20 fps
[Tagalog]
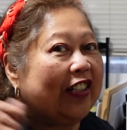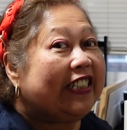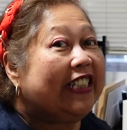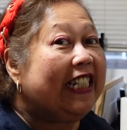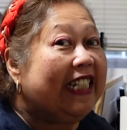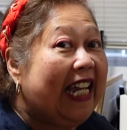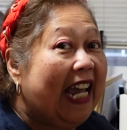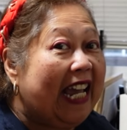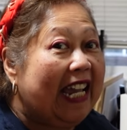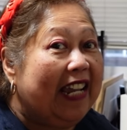O
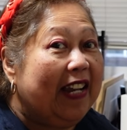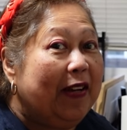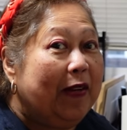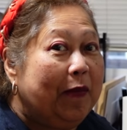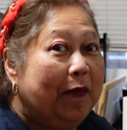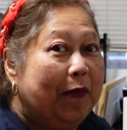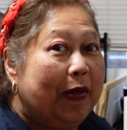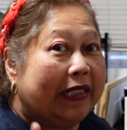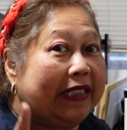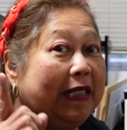sige,
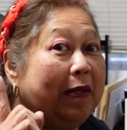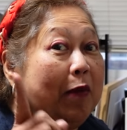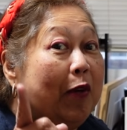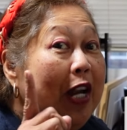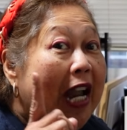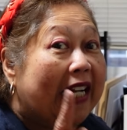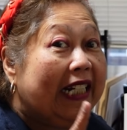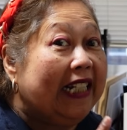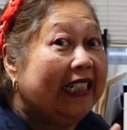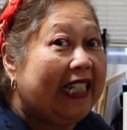
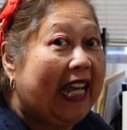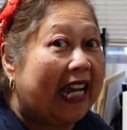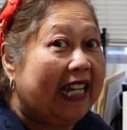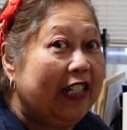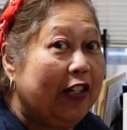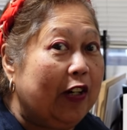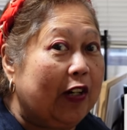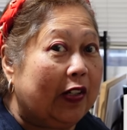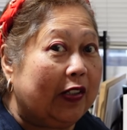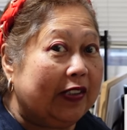magsimula na
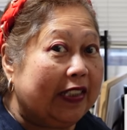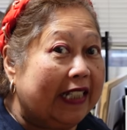tayo.